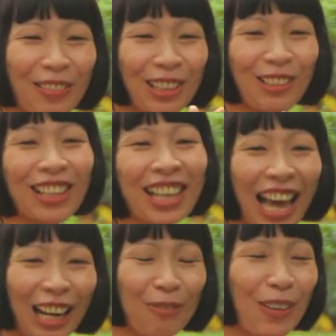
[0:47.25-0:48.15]
เป็นตัวอ
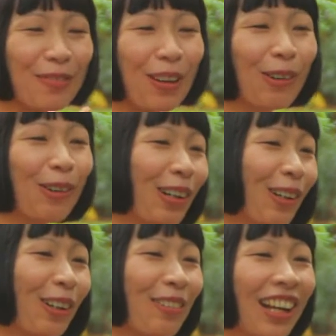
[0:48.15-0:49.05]
ย่างแล้วเป็นแบบโอ้
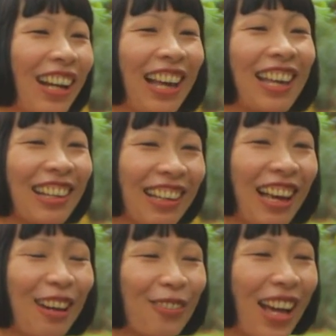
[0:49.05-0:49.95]
คนอะไรอย่าง
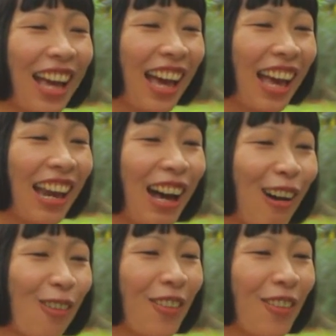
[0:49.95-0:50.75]
เงี้ยมาหาเรา